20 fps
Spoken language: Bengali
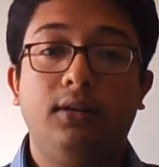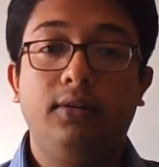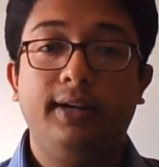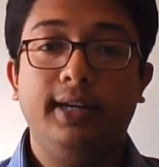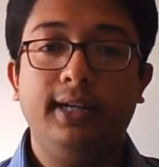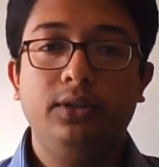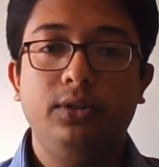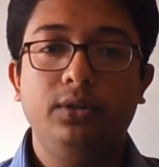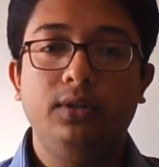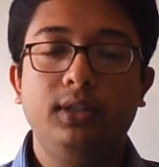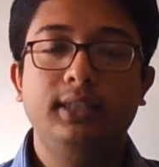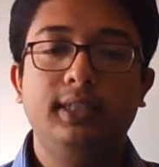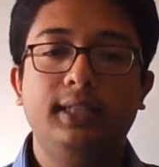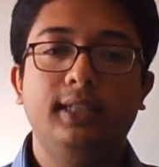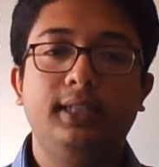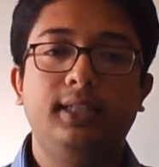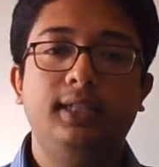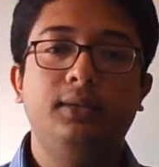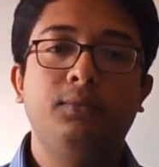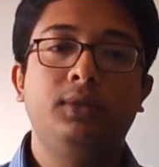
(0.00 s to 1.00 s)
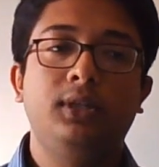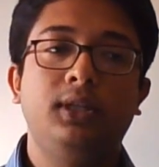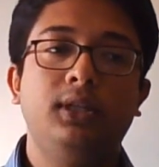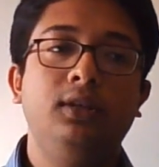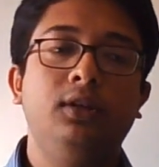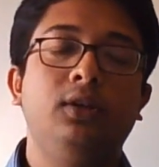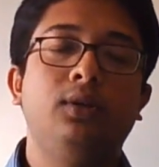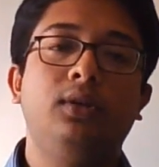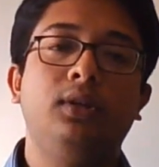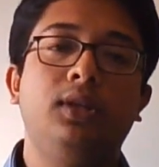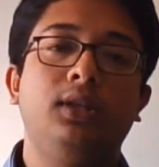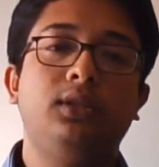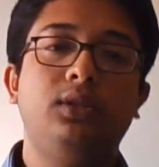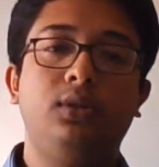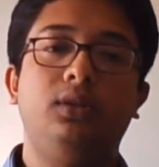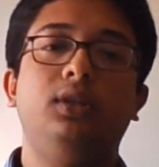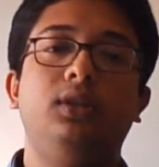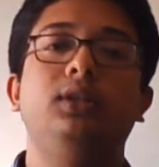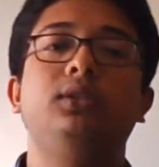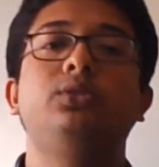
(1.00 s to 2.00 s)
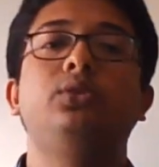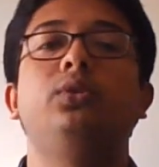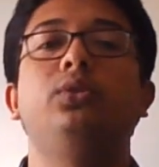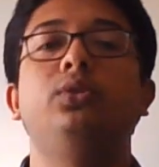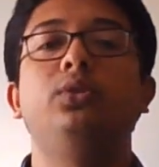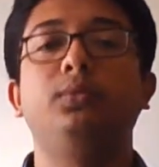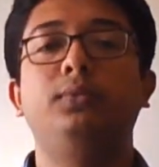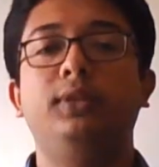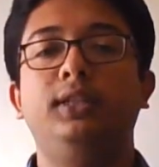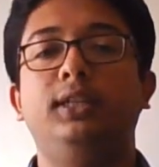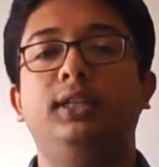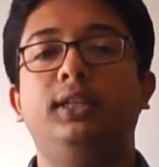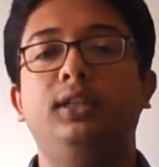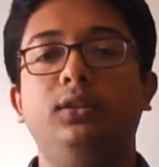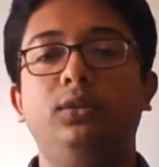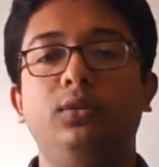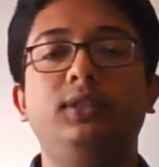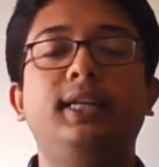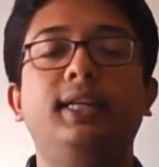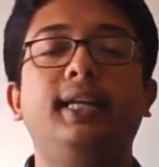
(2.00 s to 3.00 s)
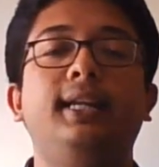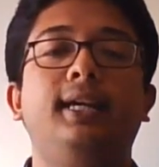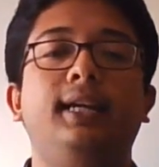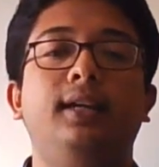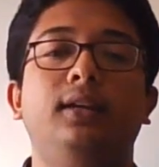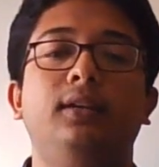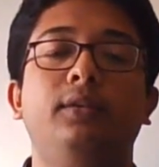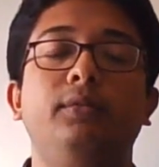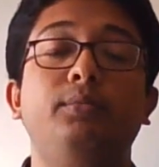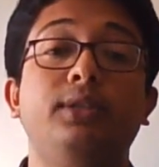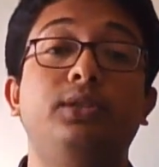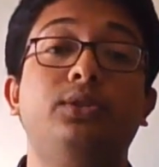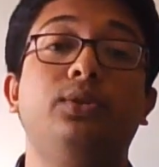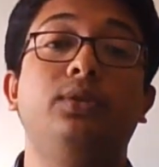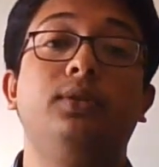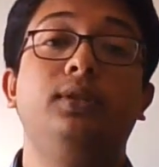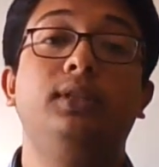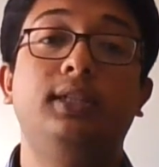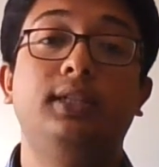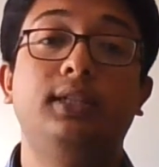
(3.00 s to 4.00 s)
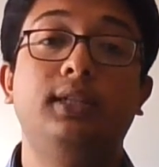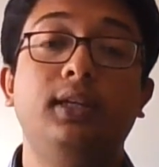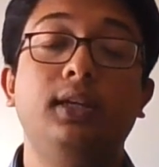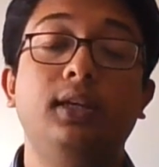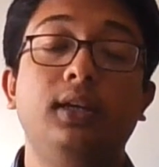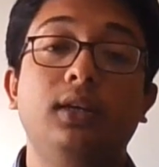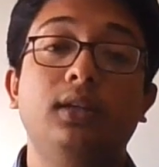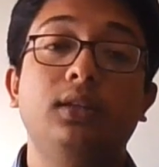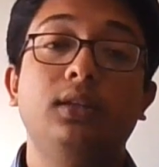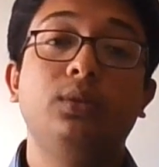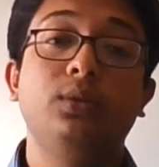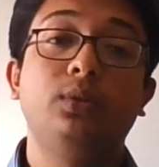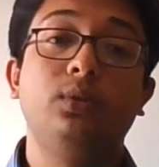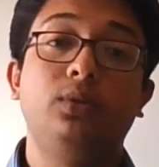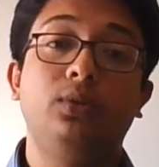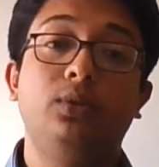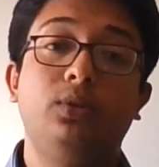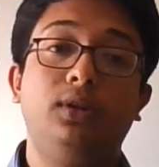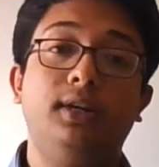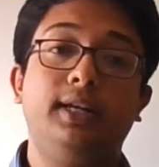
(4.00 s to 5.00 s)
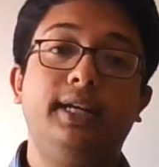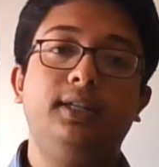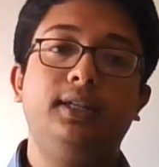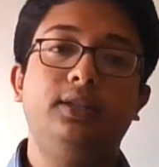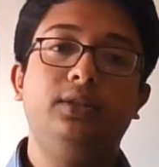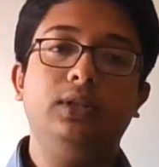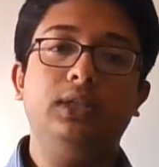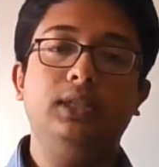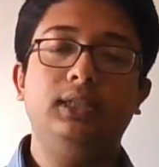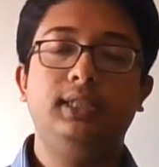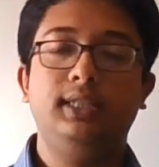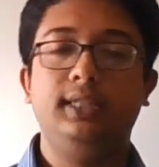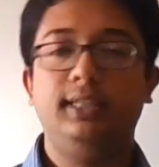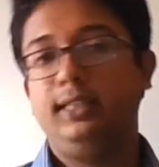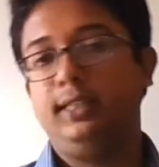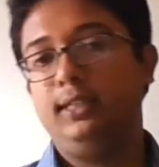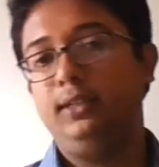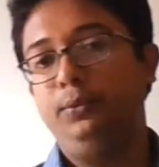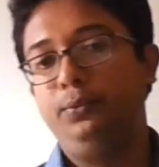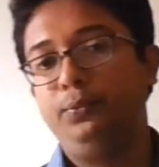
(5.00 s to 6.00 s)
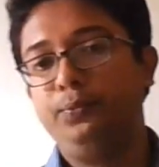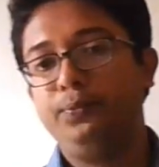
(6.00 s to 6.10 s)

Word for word: ট্র্যাক্টরের সাথে আমরা অনেক ধরনের যন্ত্রপাতি কিন্তু চালাই পিছনে দিয়ে তো ট্র্যাক্টরের সাথে